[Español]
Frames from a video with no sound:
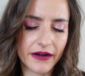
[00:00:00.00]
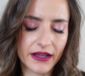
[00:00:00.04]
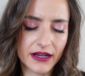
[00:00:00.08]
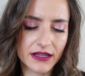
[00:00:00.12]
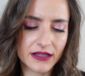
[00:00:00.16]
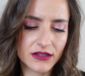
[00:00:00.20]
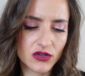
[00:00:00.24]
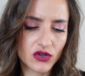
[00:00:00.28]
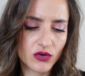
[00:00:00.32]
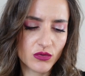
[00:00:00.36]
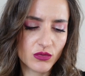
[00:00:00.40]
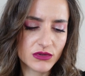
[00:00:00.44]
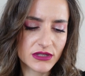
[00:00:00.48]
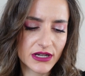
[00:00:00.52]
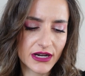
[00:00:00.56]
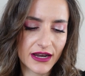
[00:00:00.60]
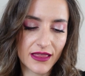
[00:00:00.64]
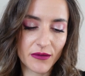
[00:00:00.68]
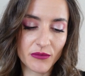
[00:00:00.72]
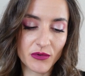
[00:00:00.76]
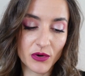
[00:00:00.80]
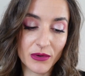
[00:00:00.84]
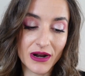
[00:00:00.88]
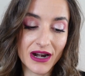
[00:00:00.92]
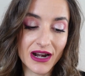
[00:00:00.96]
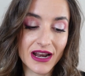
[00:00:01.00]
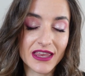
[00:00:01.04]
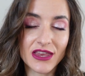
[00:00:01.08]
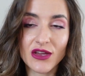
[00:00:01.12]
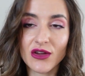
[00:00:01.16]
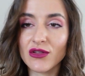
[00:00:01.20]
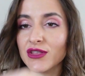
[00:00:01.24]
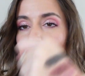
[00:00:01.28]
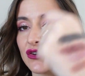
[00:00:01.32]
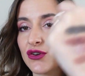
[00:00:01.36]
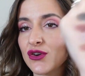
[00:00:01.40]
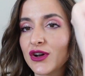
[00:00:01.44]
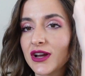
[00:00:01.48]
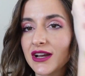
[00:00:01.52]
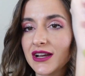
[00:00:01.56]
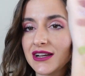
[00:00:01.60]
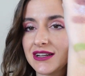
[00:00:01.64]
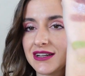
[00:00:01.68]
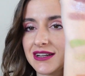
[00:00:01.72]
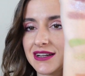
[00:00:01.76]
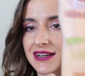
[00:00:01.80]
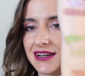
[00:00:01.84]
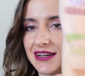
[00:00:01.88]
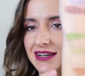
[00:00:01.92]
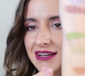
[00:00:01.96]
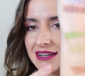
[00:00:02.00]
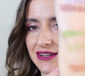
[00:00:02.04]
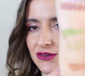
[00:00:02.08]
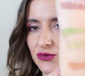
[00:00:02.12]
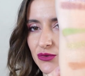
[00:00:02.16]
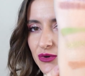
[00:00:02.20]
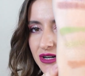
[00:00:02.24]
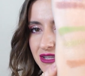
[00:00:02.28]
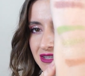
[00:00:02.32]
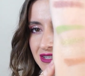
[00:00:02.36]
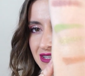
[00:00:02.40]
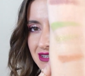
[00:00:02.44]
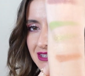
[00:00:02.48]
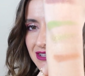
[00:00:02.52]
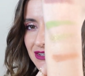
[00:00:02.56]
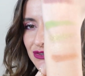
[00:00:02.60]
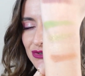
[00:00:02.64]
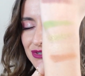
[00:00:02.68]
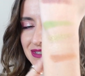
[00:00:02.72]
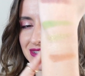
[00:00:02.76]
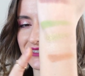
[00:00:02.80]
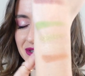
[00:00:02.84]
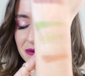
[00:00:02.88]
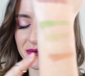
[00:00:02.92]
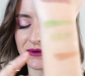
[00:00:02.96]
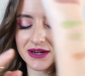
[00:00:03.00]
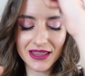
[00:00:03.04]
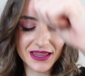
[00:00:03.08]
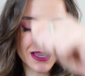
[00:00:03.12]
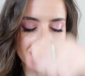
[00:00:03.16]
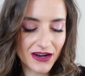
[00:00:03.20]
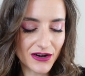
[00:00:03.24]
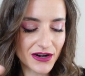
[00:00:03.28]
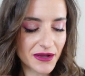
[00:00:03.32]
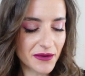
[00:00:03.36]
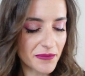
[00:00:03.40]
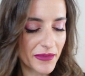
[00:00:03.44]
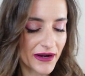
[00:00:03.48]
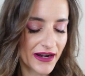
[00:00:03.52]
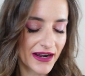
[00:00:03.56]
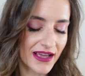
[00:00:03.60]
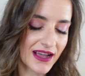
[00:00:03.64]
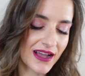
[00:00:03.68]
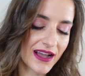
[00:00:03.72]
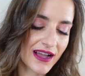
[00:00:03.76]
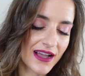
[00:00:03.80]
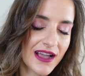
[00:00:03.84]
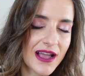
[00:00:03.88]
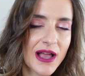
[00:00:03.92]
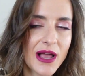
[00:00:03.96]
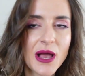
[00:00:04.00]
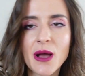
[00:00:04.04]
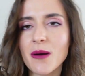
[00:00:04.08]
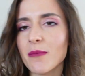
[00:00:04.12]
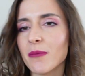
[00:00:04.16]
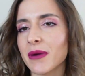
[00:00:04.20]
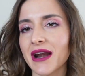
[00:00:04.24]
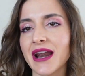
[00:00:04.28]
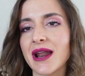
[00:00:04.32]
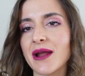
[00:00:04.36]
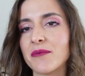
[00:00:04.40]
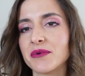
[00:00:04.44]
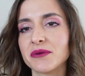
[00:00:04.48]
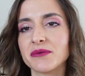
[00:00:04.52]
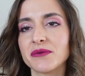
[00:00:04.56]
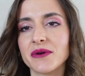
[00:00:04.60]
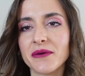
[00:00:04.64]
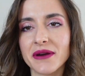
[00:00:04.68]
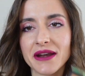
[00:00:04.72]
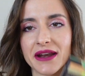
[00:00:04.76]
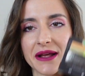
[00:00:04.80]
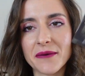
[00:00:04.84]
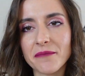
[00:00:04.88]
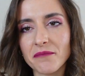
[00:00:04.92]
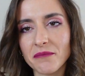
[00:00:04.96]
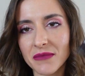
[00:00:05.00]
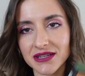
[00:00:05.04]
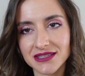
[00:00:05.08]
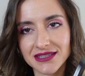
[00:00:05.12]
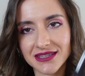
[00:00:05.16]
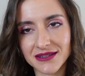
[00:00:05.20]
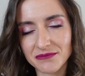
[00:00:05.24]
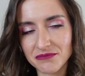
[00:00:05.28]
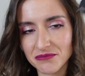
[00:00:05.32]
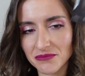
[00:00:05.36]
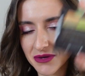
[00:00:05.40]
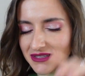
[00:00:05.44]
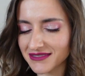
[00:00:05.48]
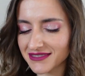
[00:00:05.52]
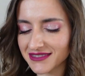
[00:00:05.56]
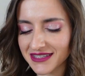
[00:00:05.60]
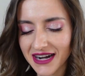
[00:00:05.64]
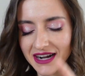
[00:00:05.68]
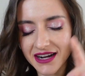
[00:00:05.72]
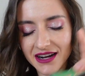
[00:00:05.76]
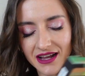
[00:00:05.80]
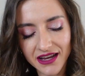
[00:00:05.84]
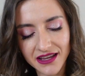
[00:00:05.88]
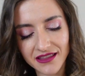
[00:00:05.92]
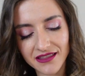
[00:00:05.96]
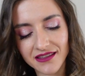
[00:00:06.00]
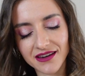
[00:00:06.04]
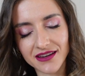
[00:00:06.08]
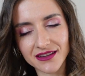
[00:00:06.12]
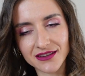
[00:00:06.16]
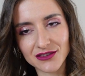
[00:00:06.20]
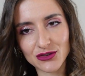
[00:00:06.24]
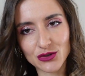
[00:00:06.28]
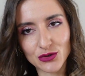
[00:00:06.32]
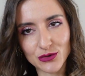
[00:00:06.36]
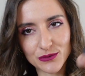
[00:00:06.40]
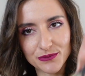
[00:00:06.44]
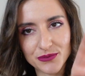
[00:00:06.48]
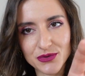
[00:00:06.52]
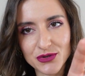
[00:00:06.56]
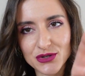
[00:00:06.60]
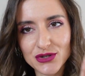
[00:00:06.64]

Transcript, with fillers: La que tengo muchas ganas de probarla. Yo digo que el, cuartetito este verde ahora para, la primavera va a, ser, va a entrar ahí directo